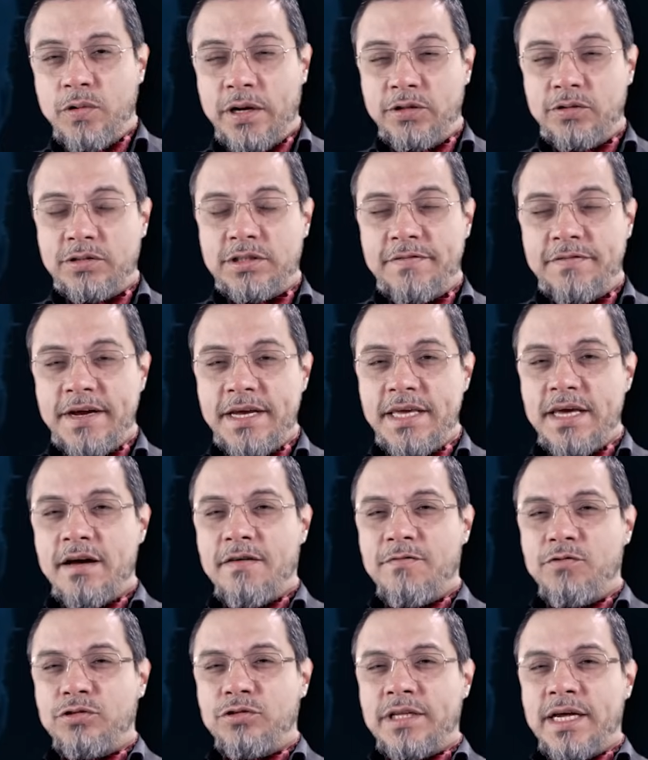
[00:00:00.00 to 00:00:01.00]
Cuando se vaya
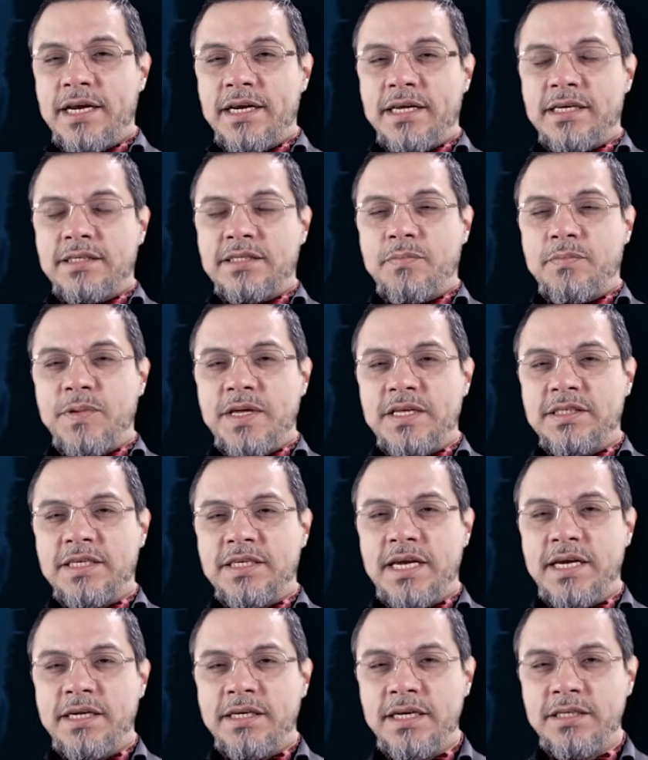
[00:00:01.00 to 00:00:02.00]
a votar, que se
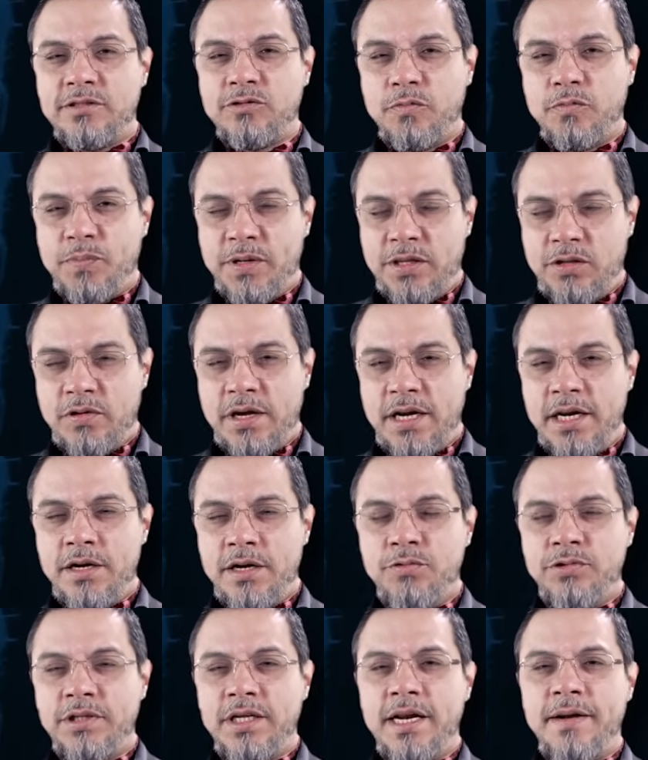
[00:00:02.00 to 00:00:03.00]
piense en eso, pidió el
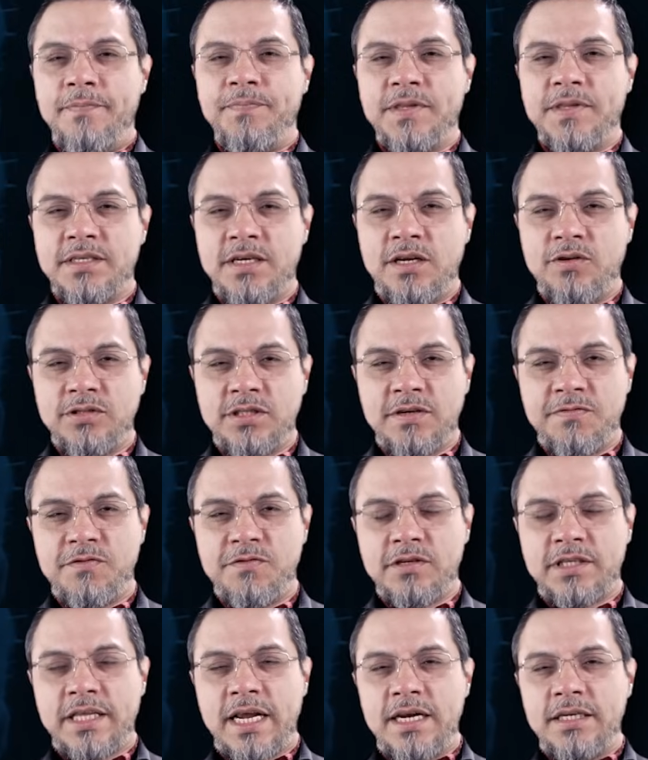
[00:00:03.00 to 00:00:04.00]
inútil. Si no se
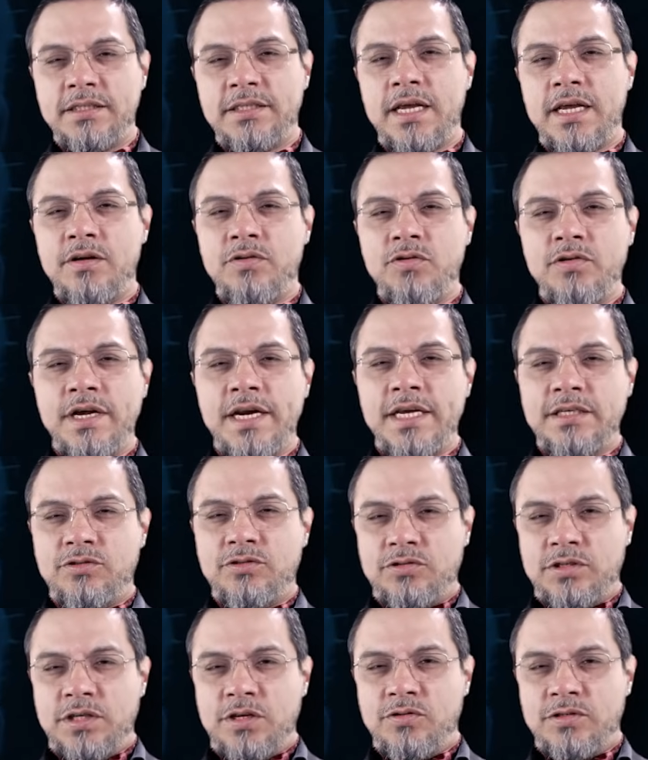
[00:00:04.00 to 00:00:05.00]
fortalece el
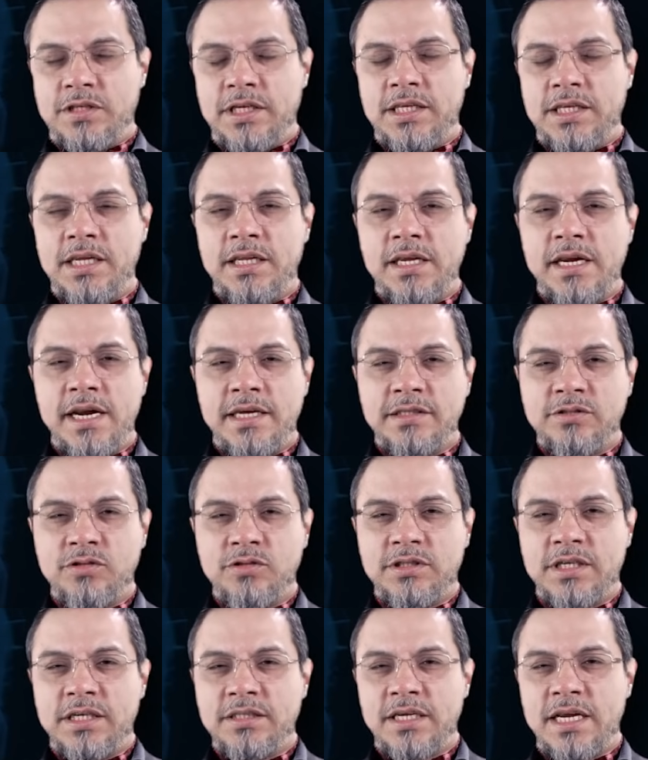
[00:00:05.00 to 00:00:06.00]
Congreso, si no se tienen las
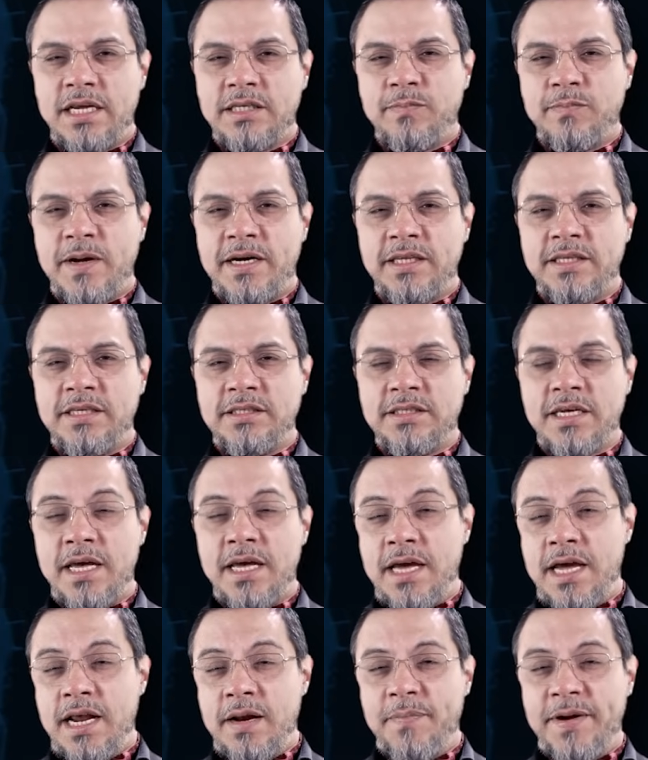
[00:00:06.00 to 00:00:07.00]
dos terceras partes,
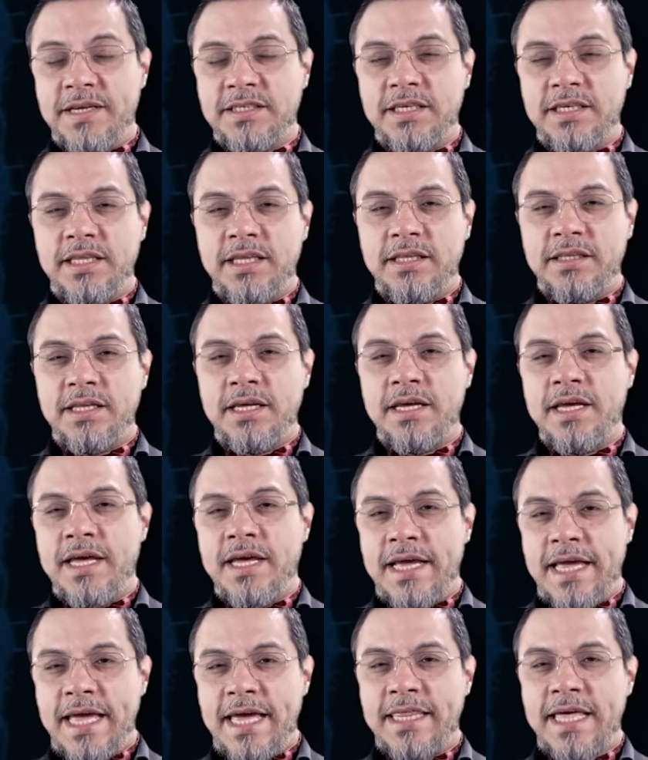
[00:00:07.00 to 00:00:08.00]
el presidente
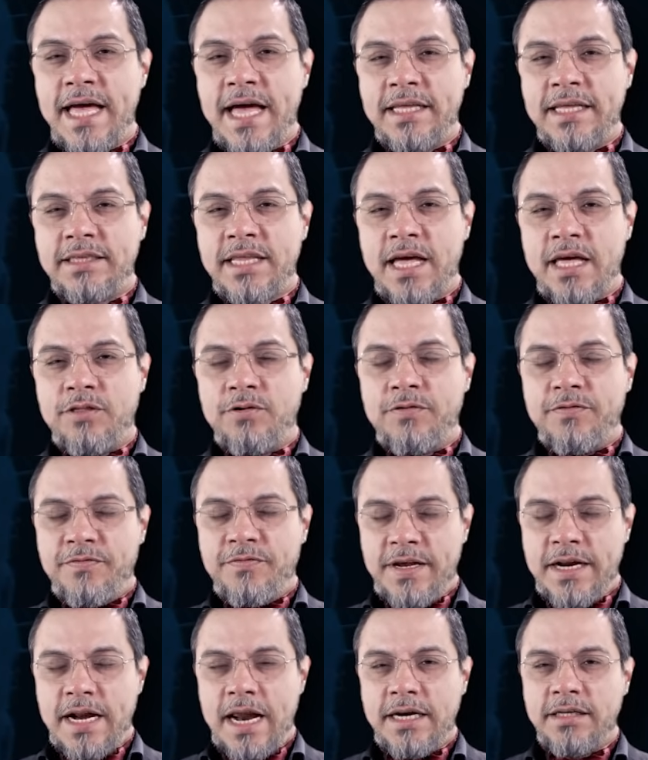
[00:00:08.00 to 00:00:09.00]
queda atado,
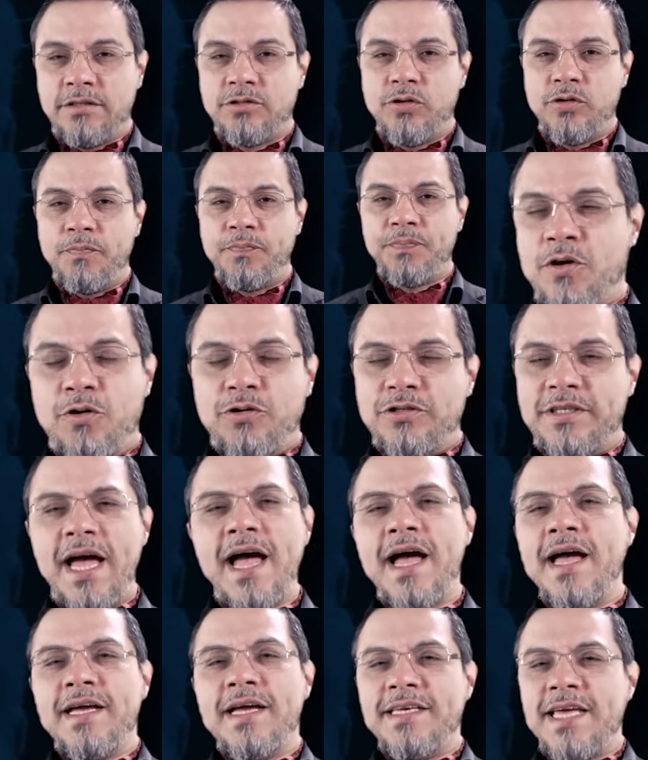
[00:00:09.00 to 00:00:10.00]
finalizó. O
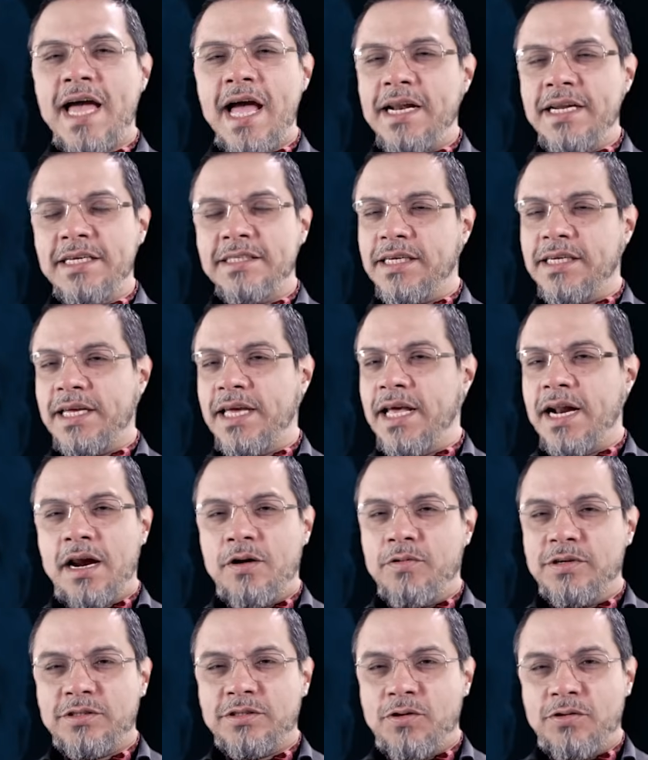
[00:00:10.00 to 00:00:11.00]
sea, ya ni siquiera
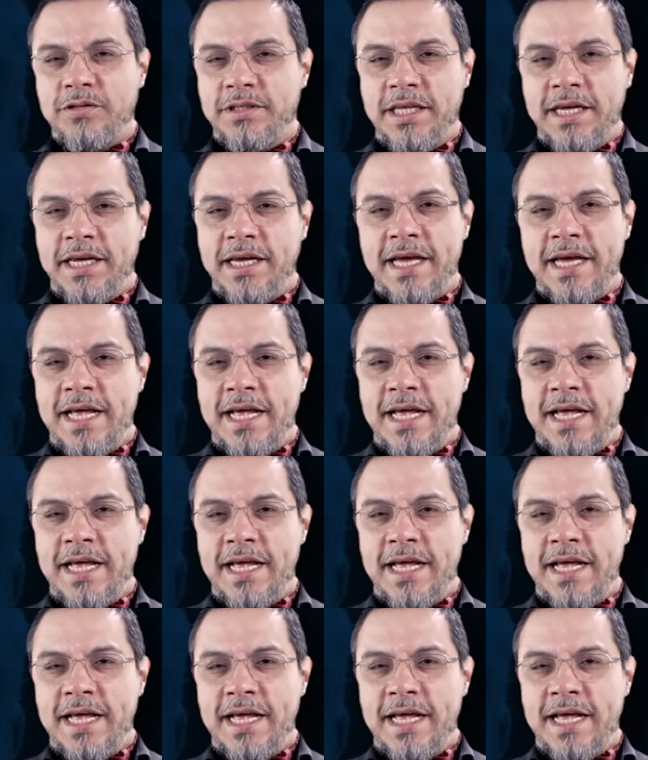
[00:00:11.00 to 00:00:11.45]
lo esconde.